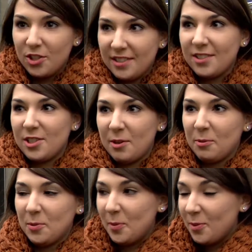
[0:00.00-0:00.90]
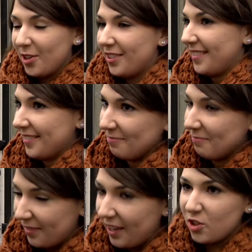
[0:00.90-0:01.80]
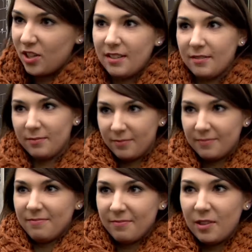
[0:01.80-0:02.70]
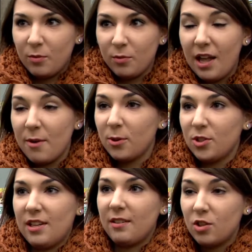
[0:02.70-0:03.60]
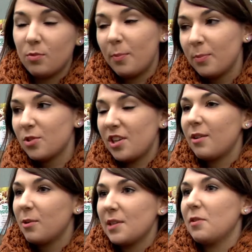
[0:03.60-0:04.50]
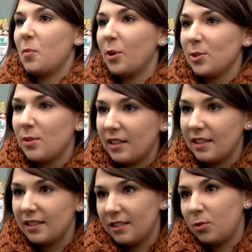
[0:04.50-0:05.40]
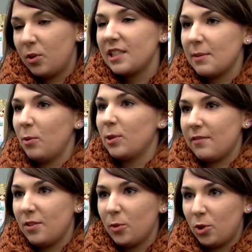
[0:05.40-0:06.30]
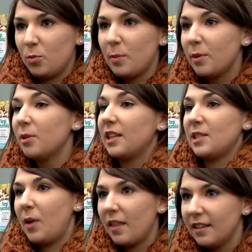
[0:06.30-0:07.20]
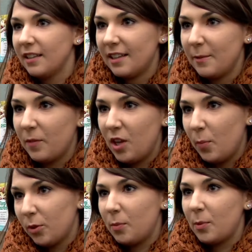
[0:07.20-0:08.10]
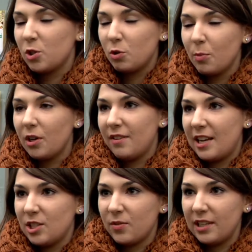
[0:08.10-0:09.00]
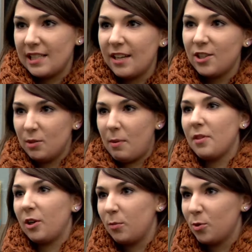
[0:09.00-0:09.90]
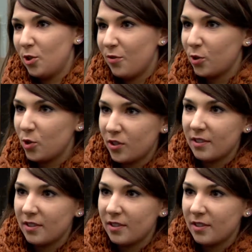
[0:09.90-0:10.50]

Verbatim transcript: Czy został spełniony, także udało się. Znaczy, no, trzeba głosować po prostu na tych, na których chcemy głosować, po to, żeby były te zmiany i po to po prostu, żebyśmy mogli wyrazić swoje zdanie, jeśli mamy taką możliwość.